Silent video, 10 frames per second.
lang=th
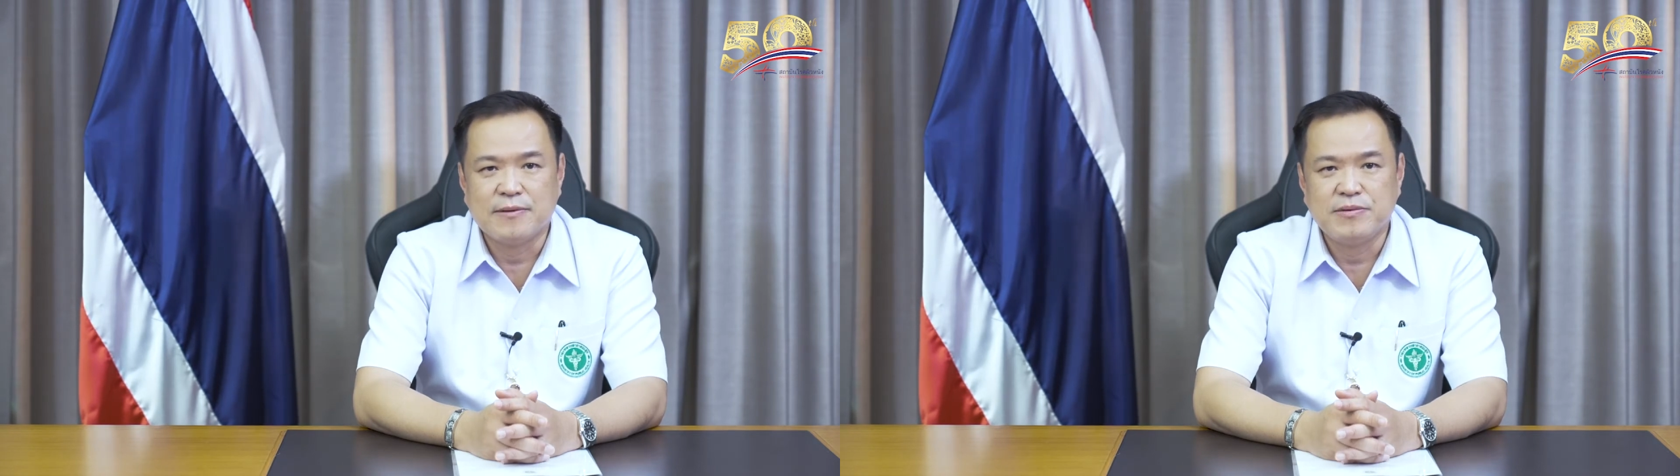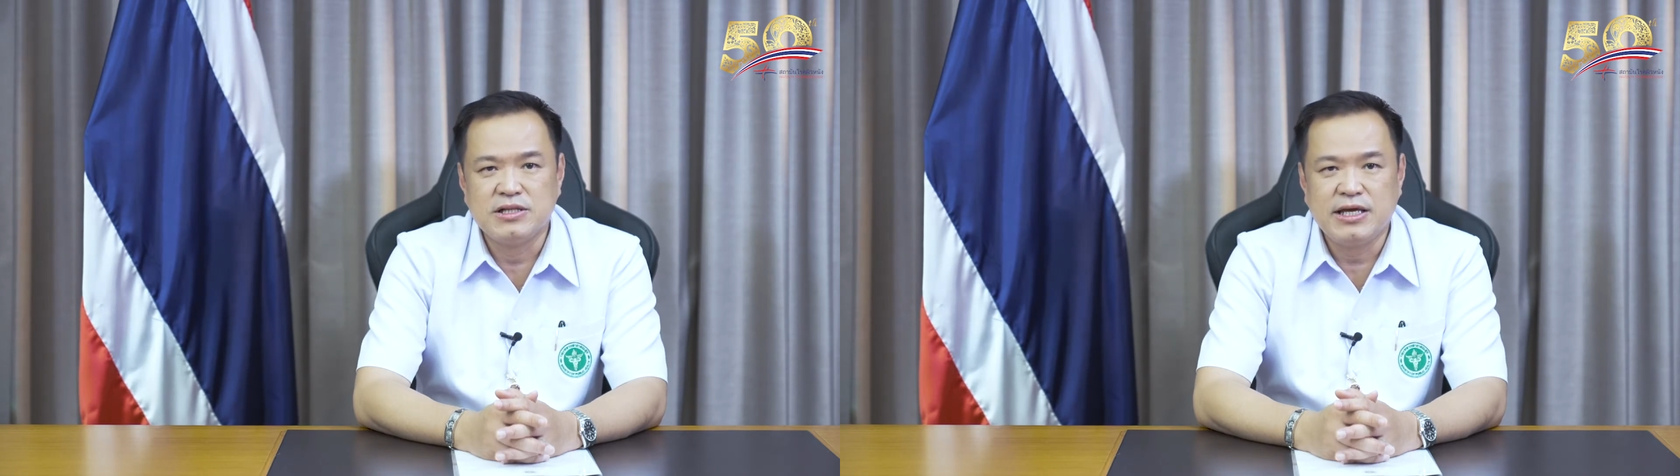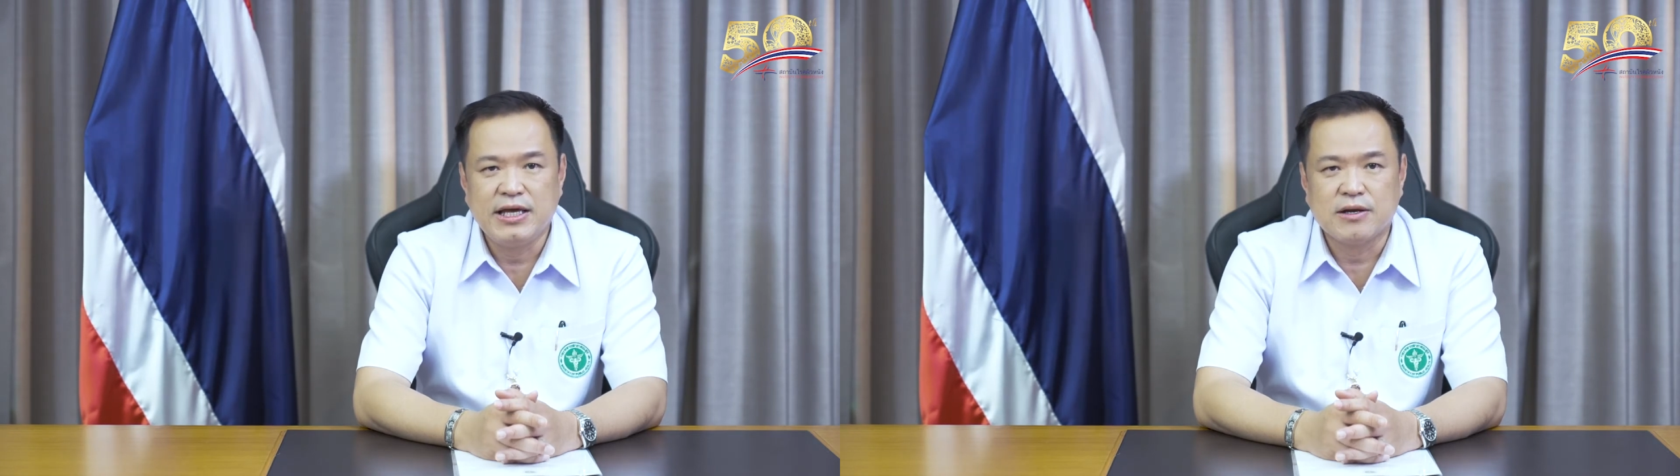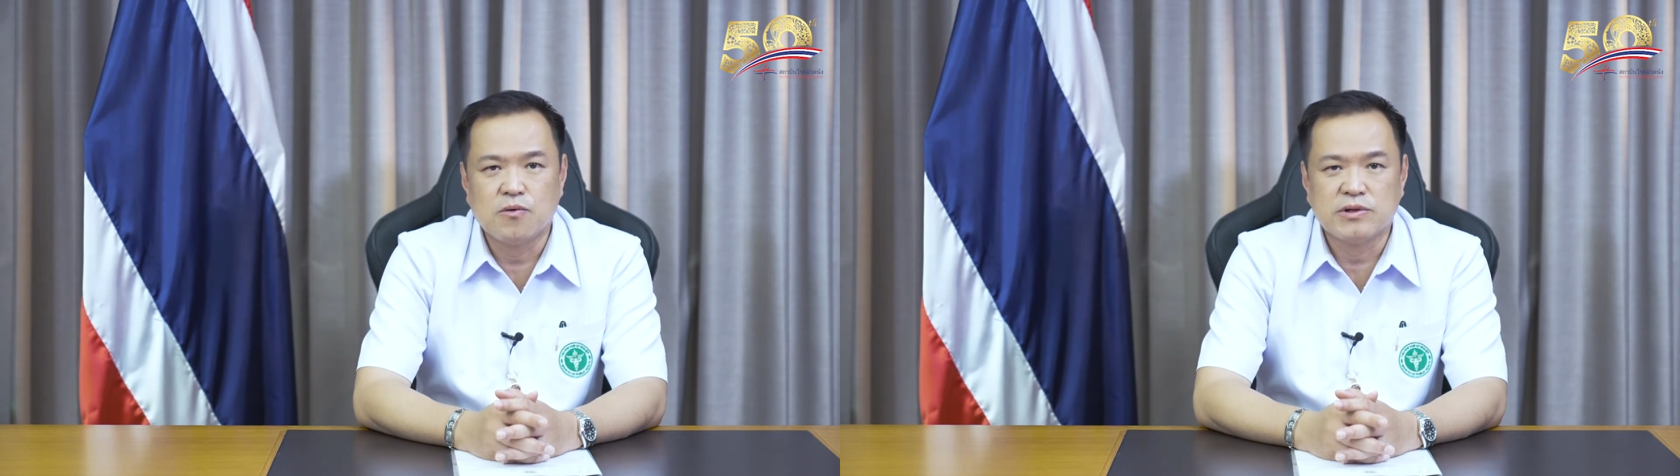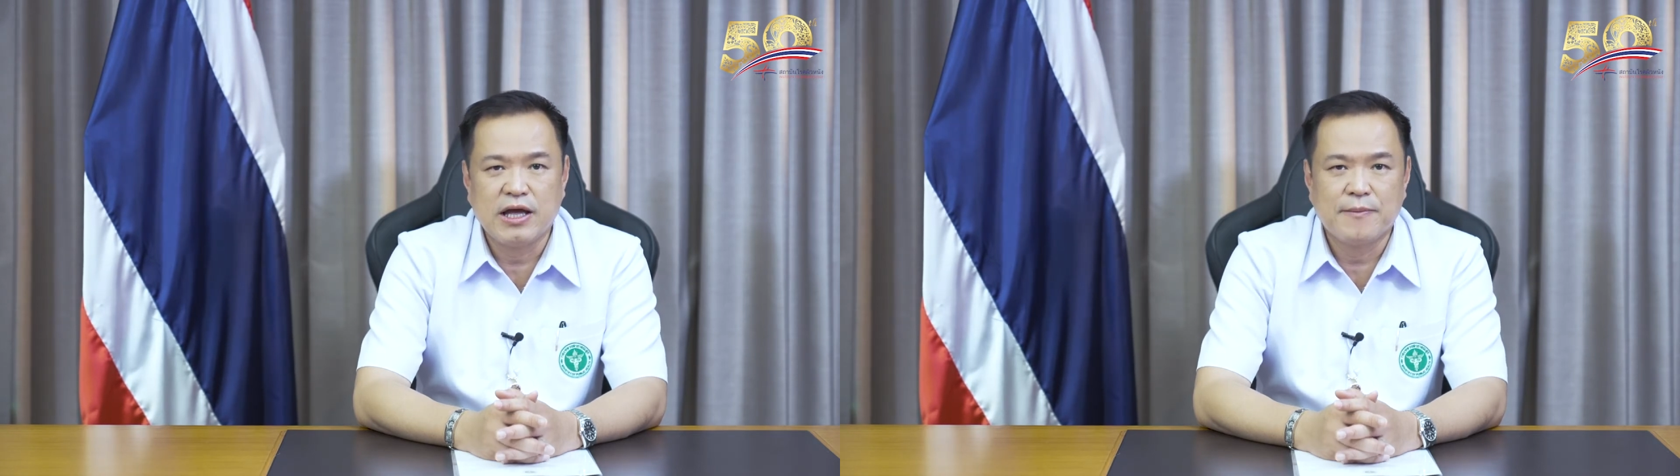ตพื้นที่ก
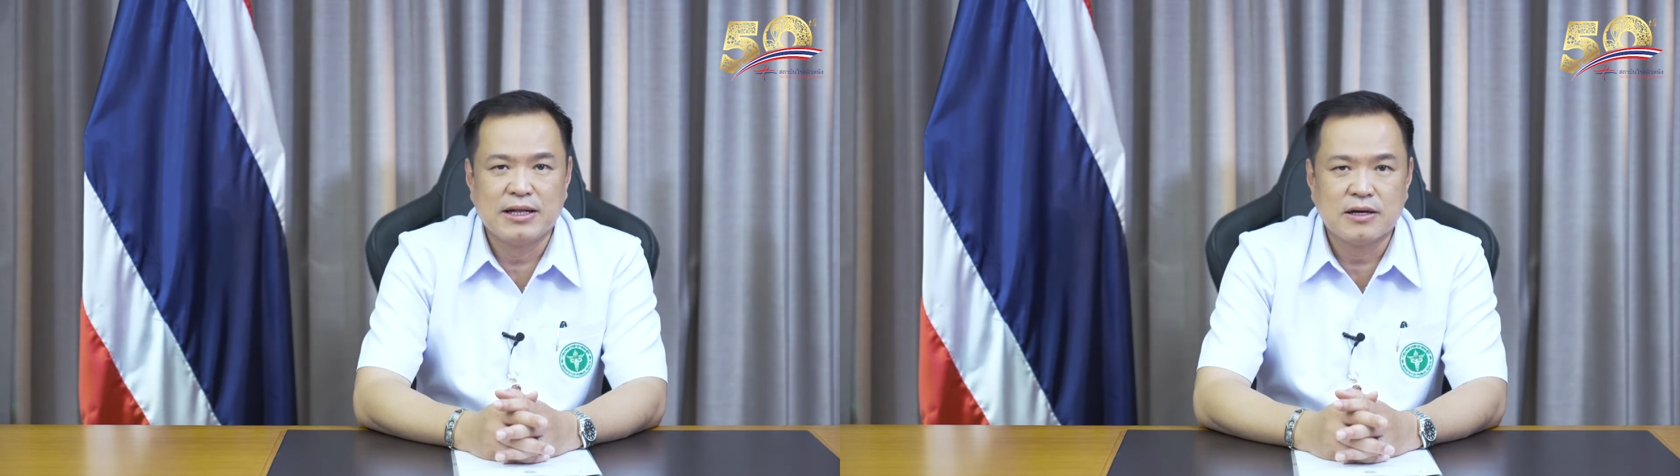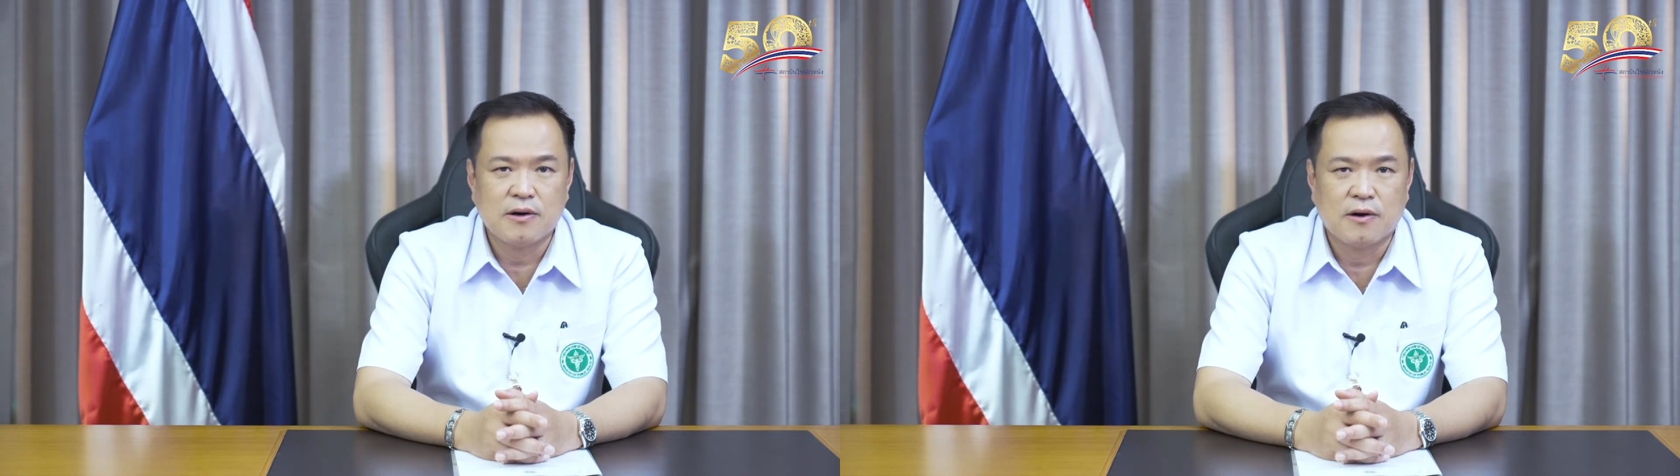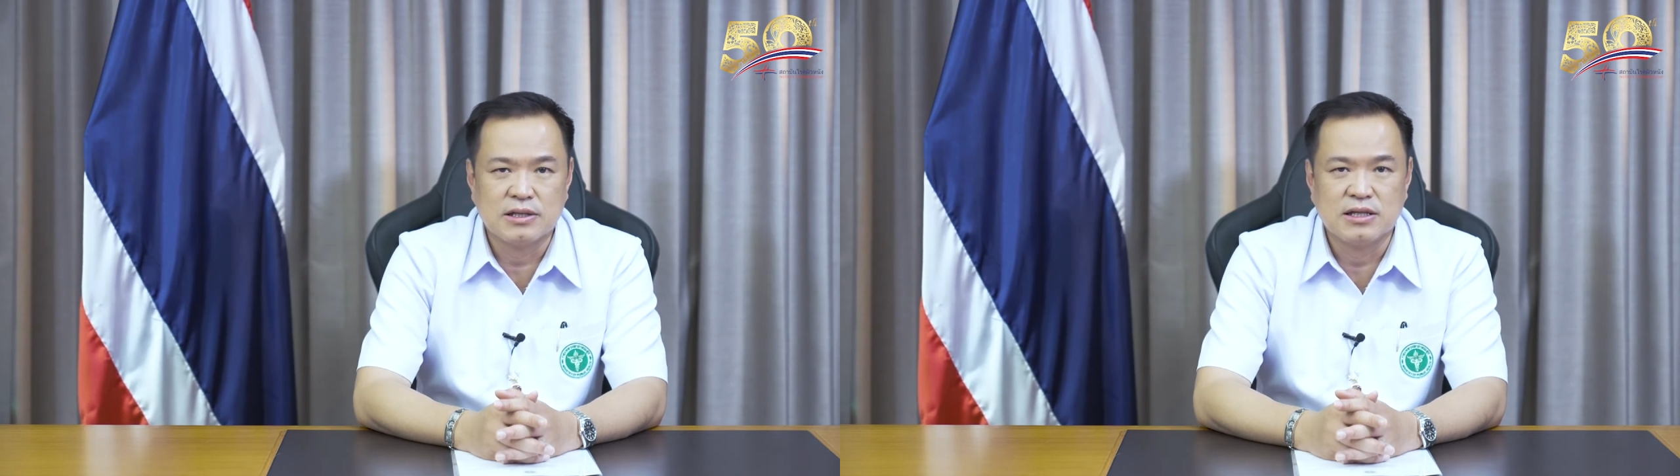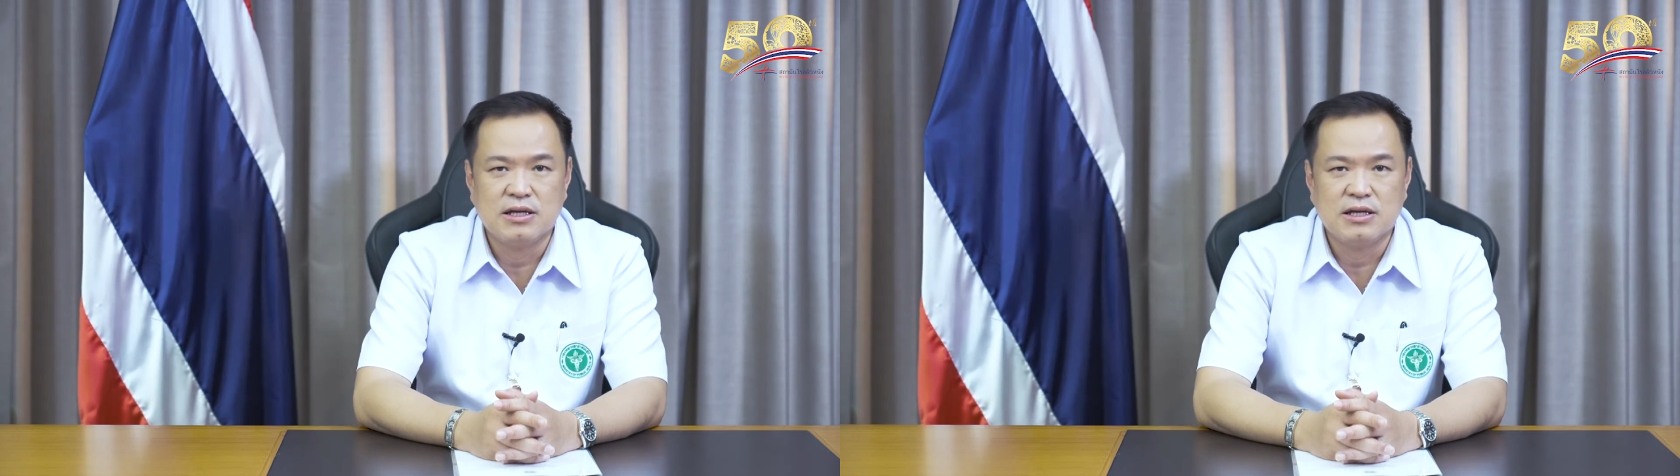รุงเทพมหานคร